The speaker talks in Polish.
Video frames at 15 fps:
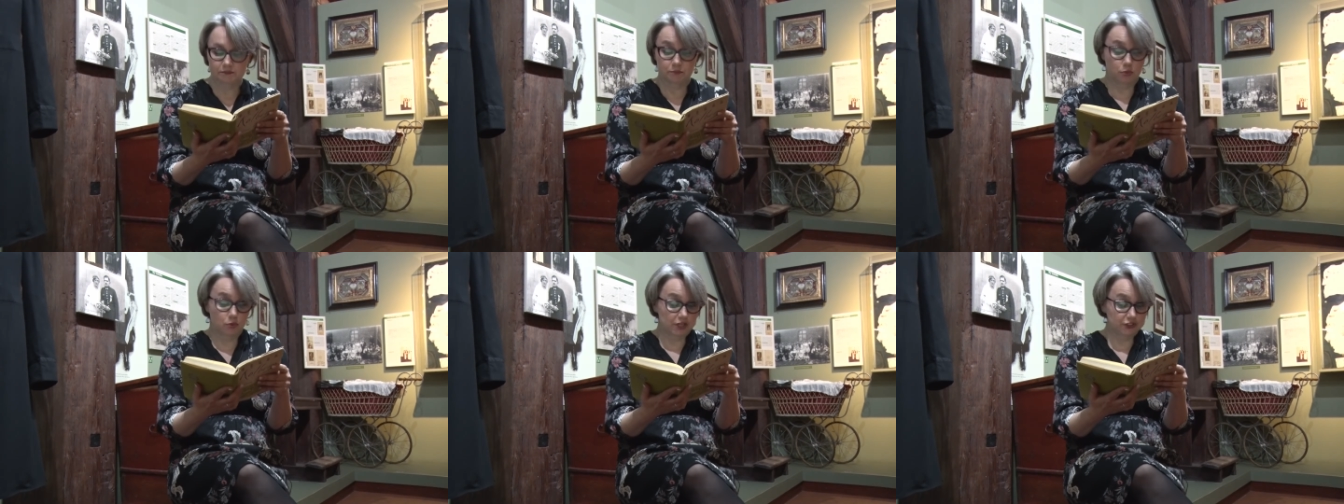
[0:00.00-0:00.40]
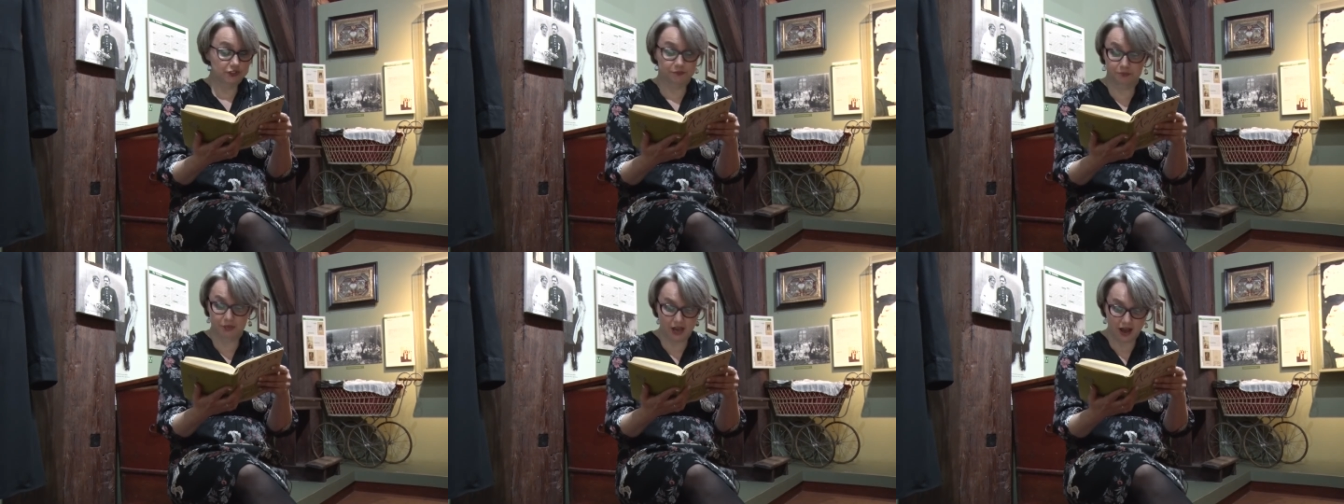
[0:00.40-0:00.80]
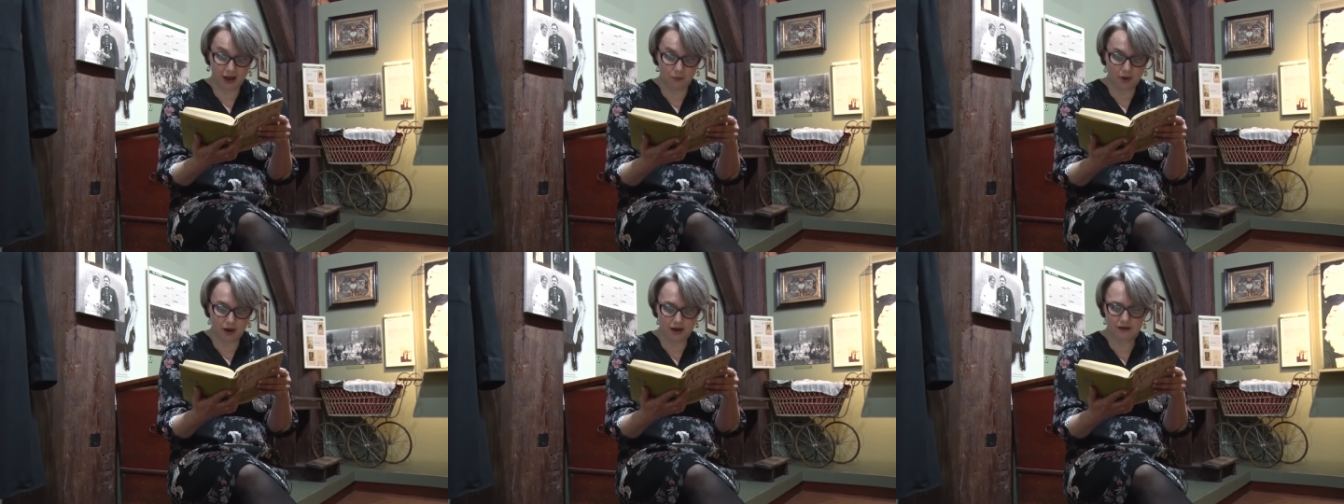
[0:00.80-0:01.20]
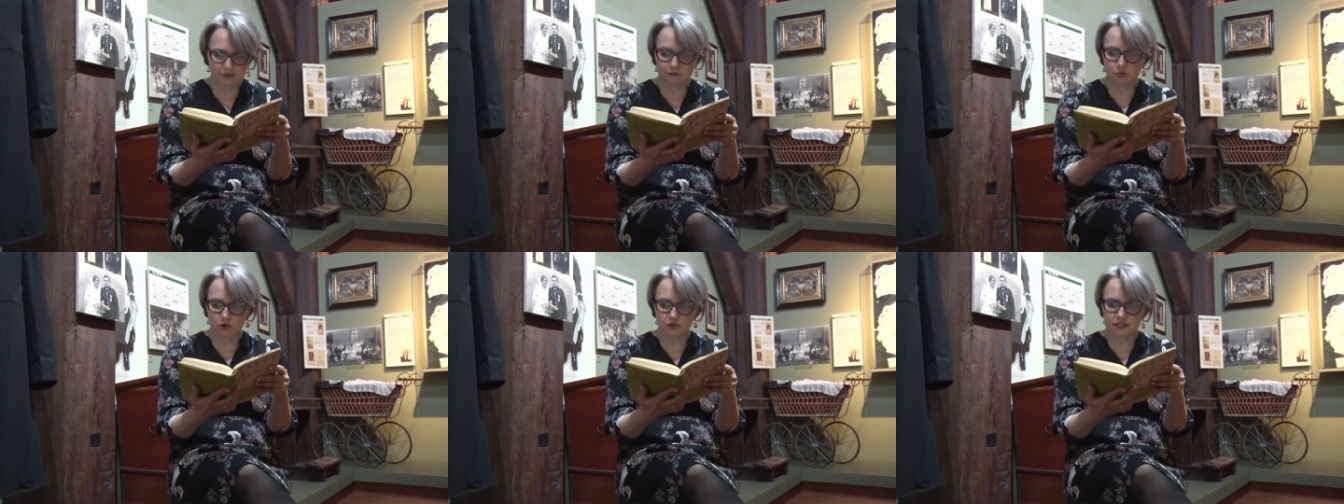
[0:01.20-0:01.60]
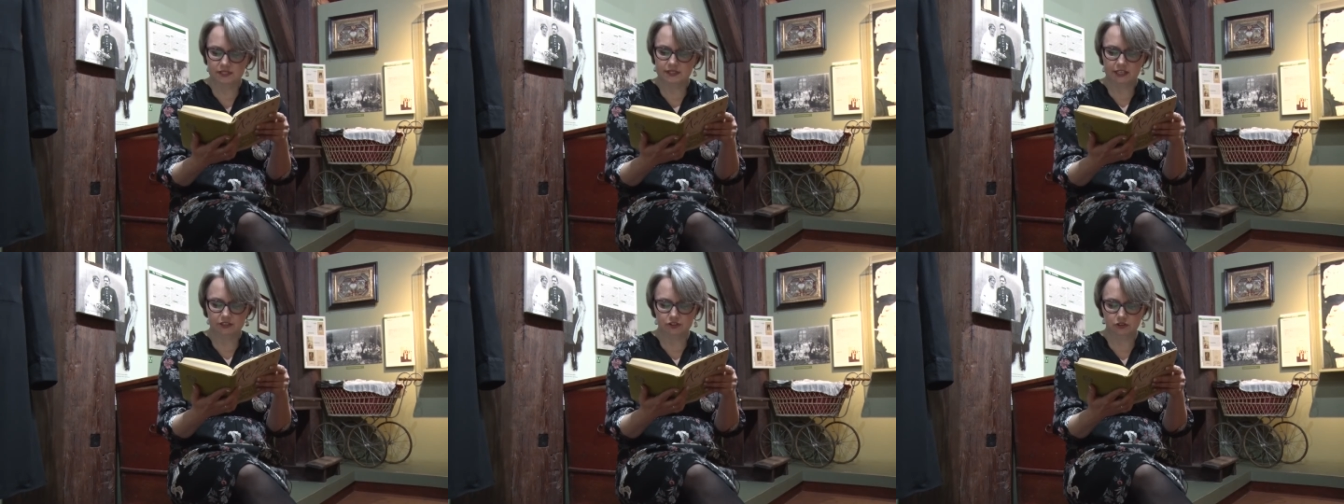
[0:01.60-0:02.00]
płeć biała, włos
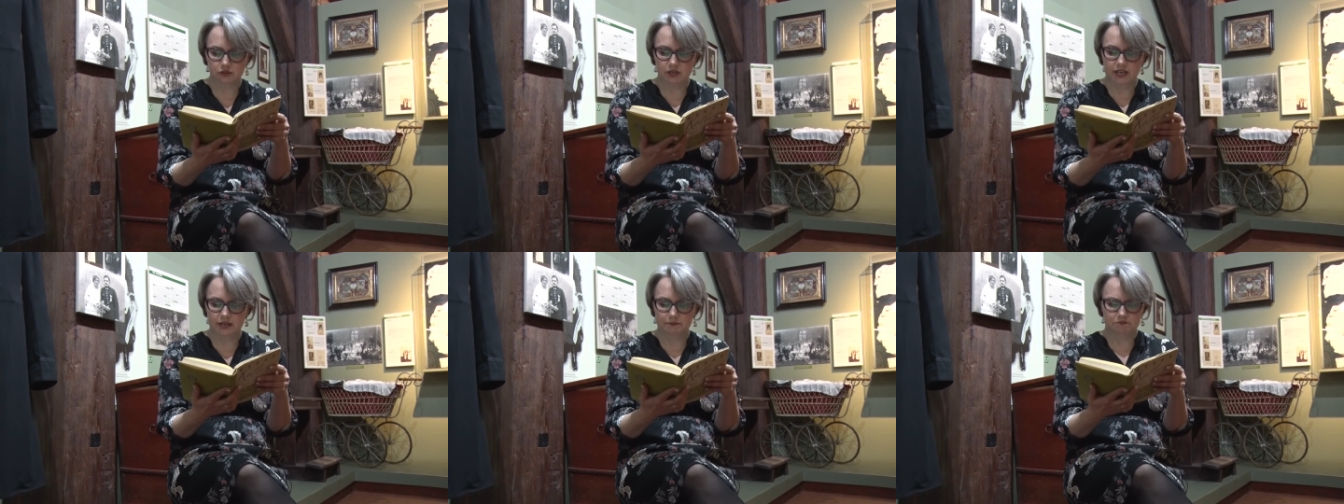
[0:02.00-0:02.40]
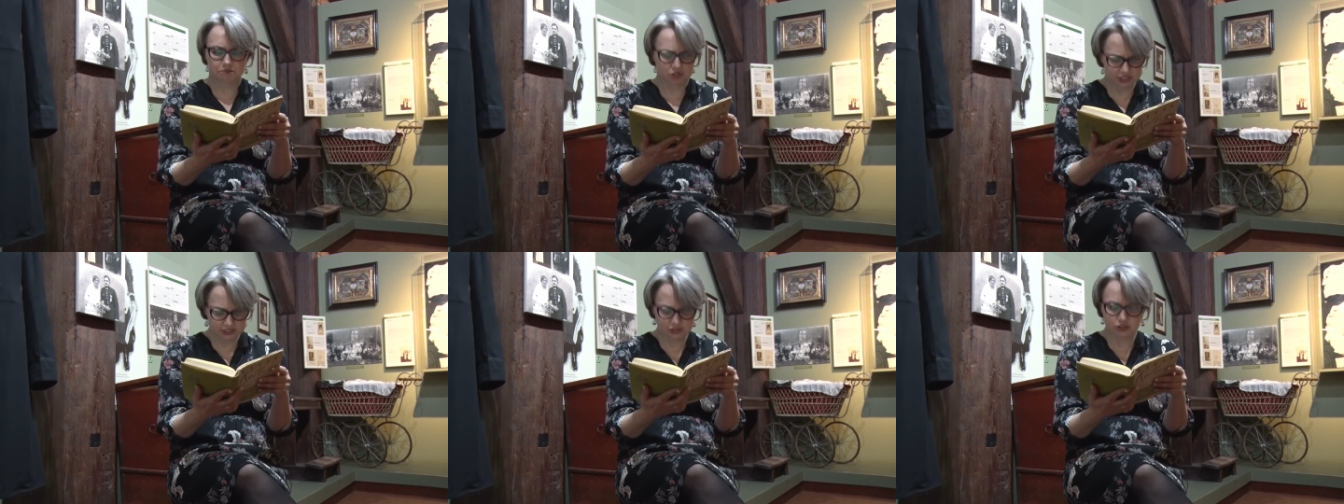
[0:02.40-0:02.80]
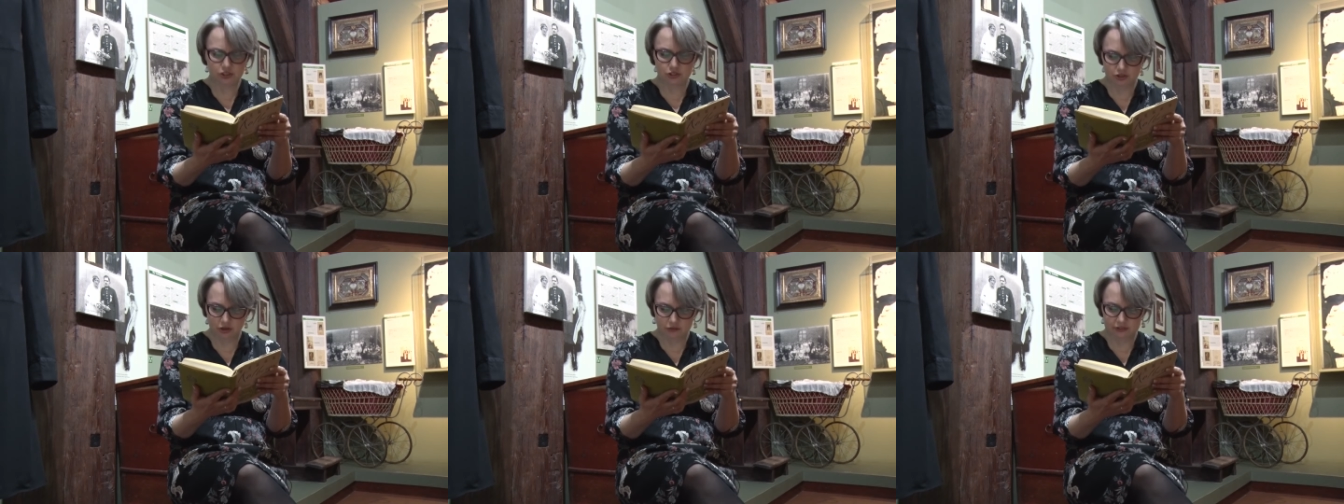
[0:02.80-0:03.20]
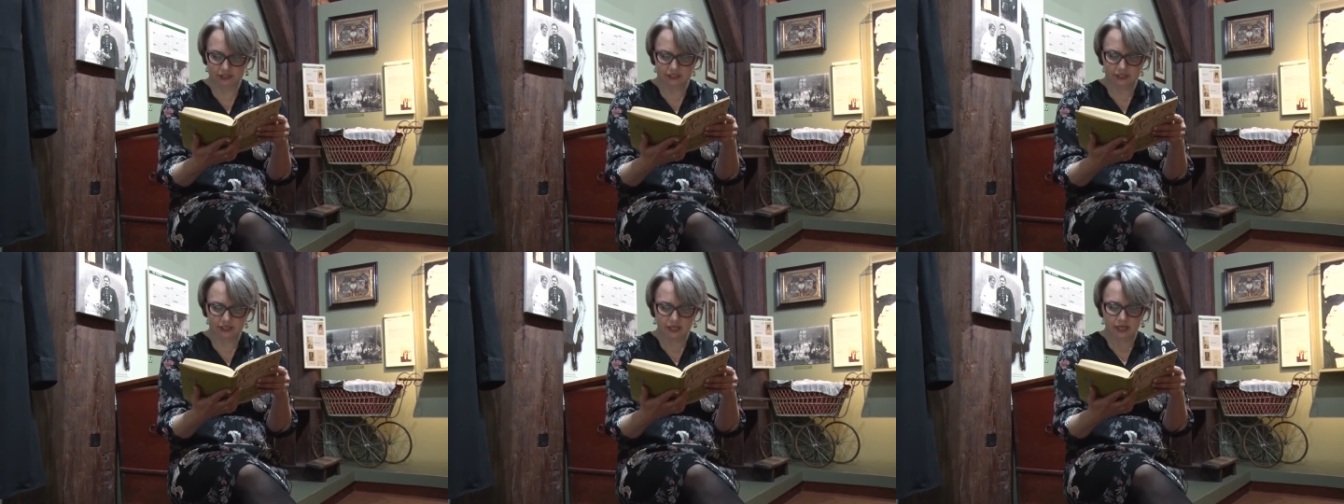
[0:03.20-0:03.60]
na czole przystrzyżony,